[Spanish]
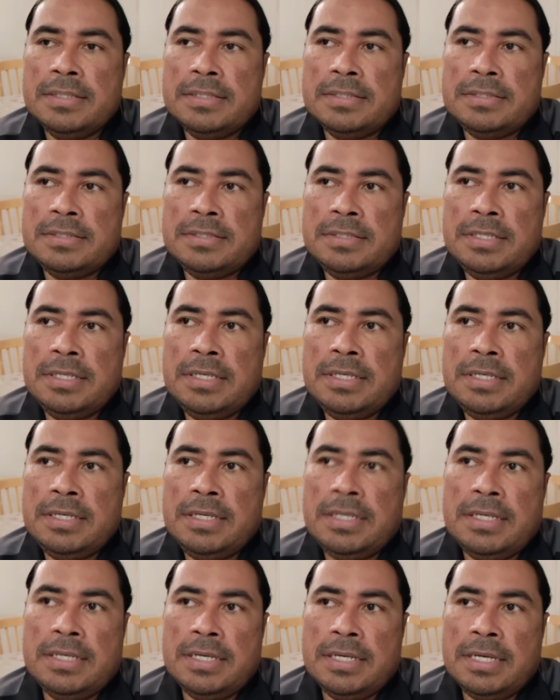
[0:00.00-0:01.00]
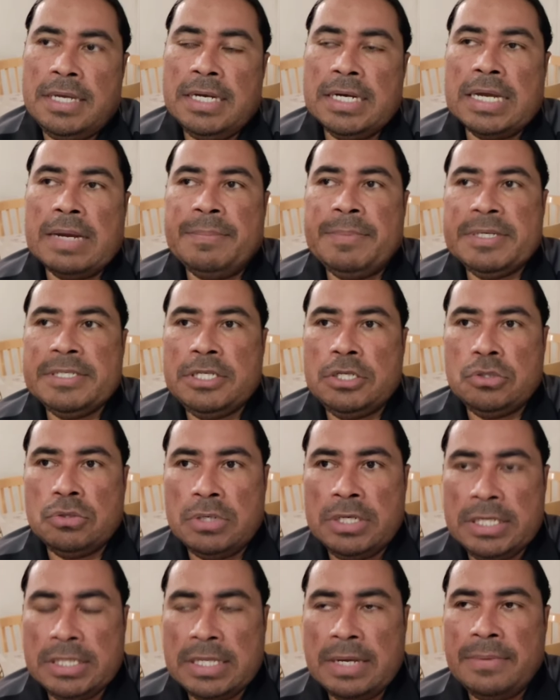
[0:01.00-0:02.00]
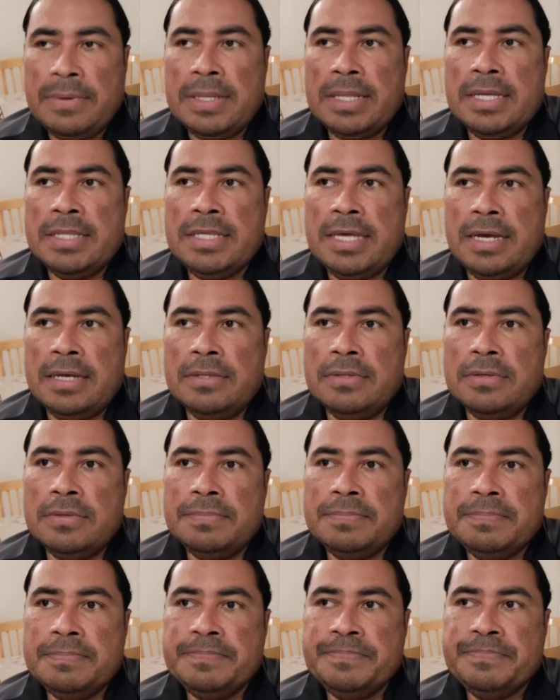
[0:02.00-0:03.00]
si el capacitor estaba dañado,